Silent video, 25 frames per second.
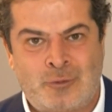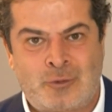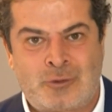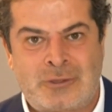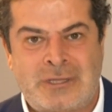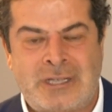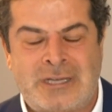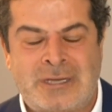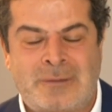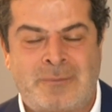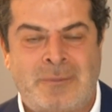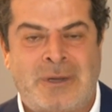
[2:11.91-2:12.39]

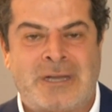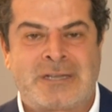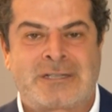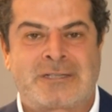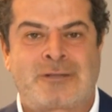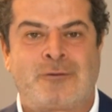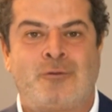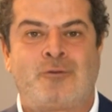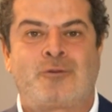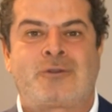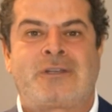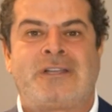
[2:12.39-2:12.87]
Üstelik
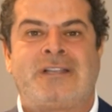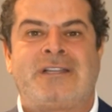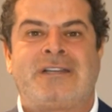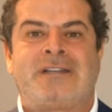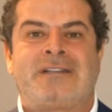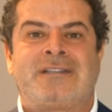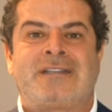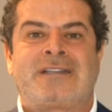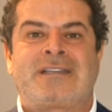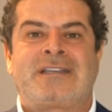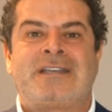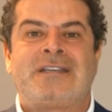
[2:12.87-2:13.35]
başka
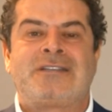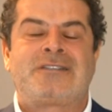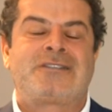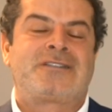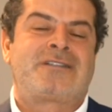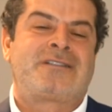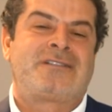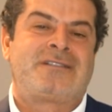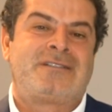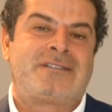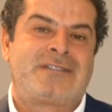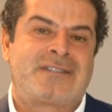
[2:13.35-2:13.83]
ülkelere de
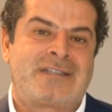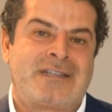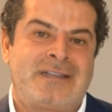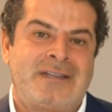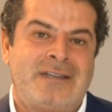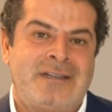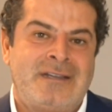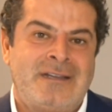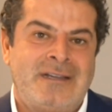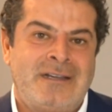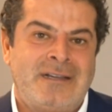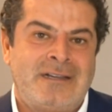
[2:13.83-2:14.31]

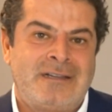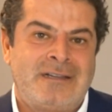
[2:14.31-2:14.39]
geçişinize